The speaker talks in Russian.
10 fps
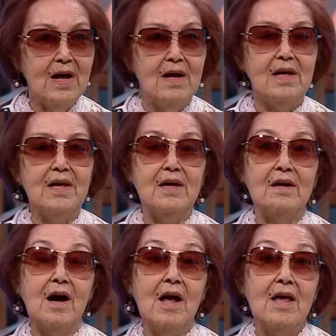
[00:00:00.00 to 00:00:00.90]
И
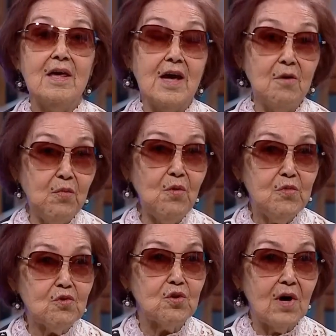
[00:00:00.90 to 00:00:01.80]
я
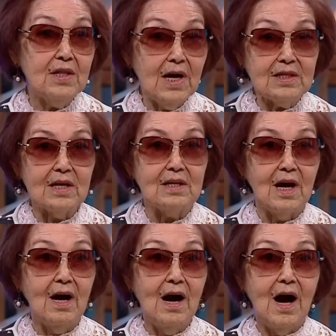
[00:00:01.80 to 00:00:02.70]
помню, что она тогда,